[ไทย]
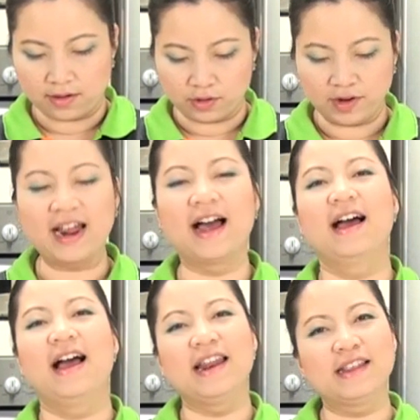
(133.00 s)
ขอโทษ
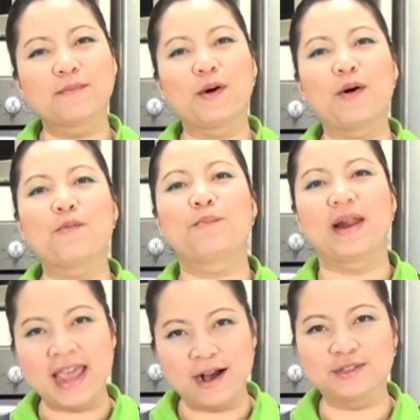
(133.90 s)
อันนี้จะบอกว่า
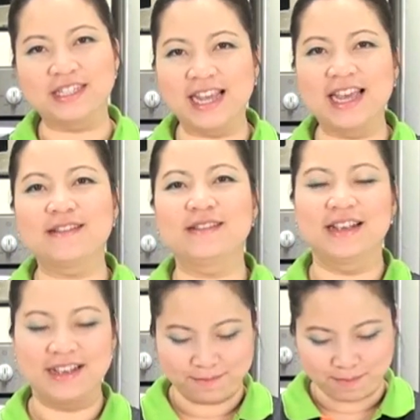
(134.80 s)
เปรี้ยวจี๊ด
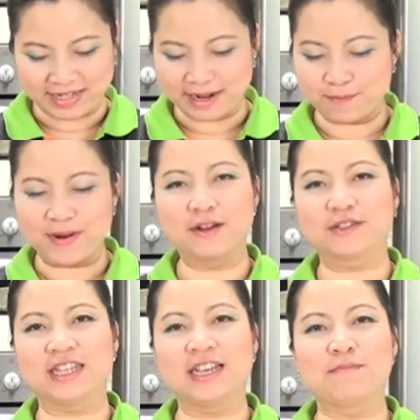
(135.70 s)
ไม่ใช่เปรี้ยว
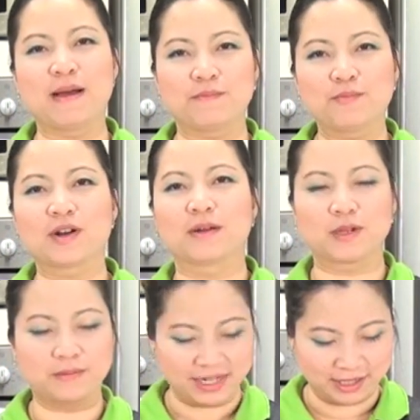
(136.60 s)
จี๊ดแบบพวก
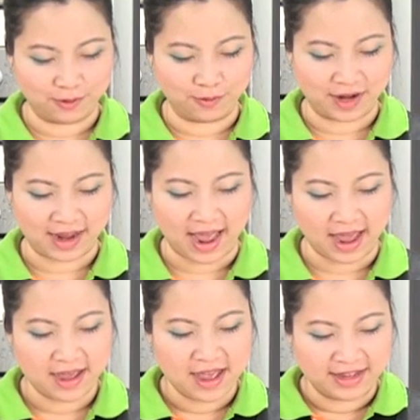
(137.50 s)
น้ำส้มสายชูนะคะ
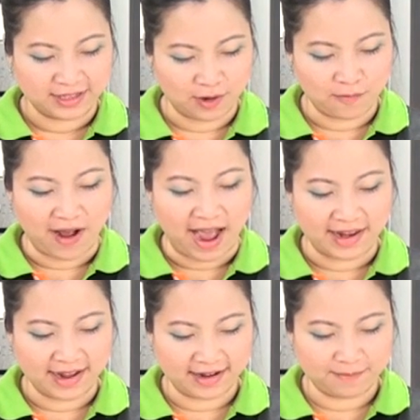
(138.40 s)
ส่วนหวา
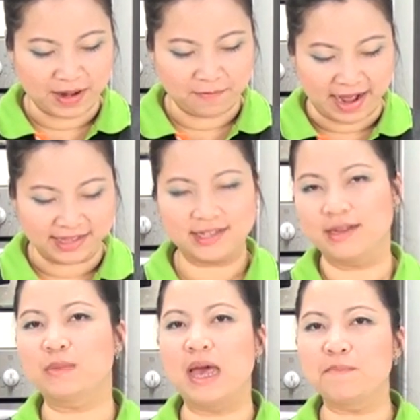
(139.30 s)
นเนี่ยก็เป็นหวานจาก
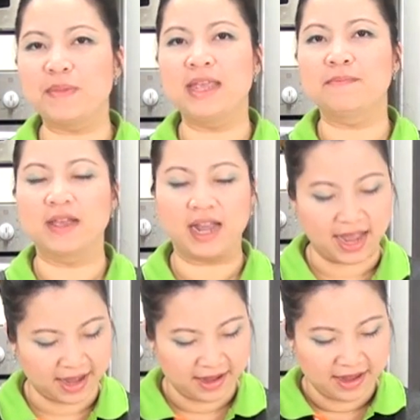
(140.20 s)
น้ำตาลปี๊บนะ
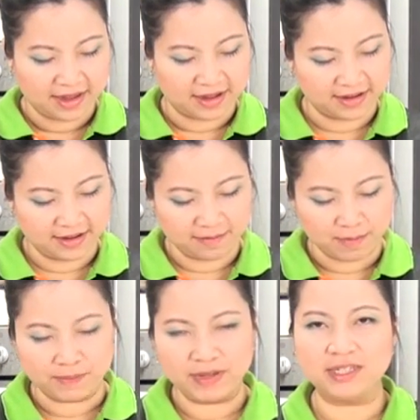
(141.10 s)
คะก็คือ
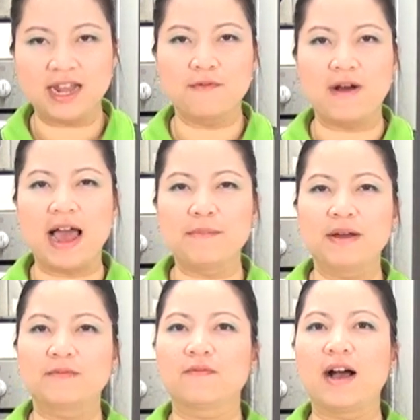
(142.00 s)
มันไม่ใช่หวาน
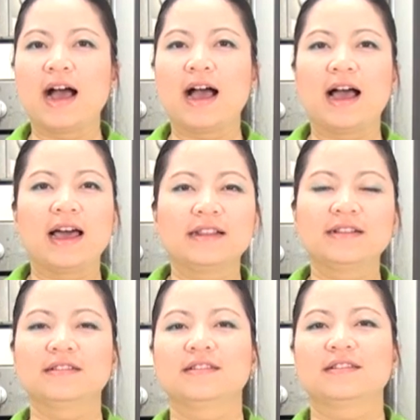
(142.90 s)
แบบหวาน
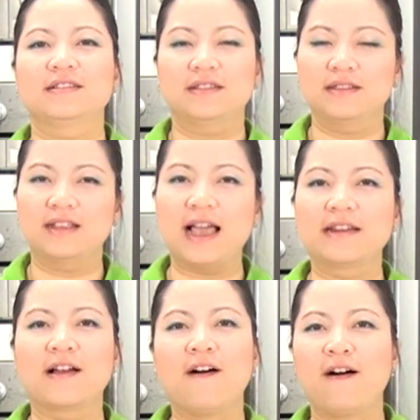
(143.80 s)

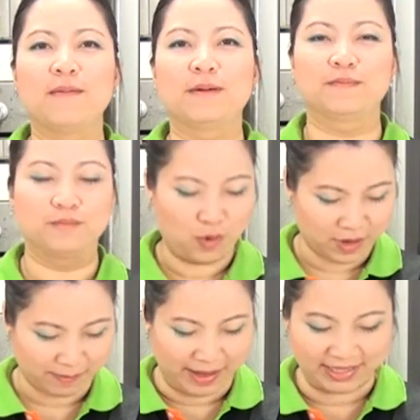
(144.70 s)
คันคอแบบพ
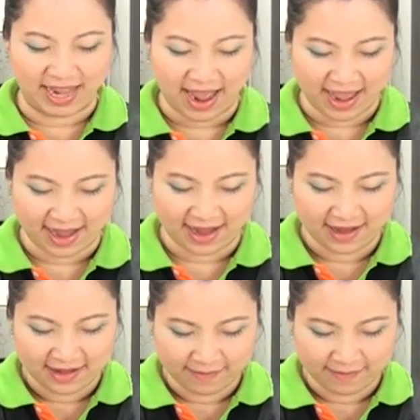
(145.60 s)
วกน้ำตาลทรายค่ะ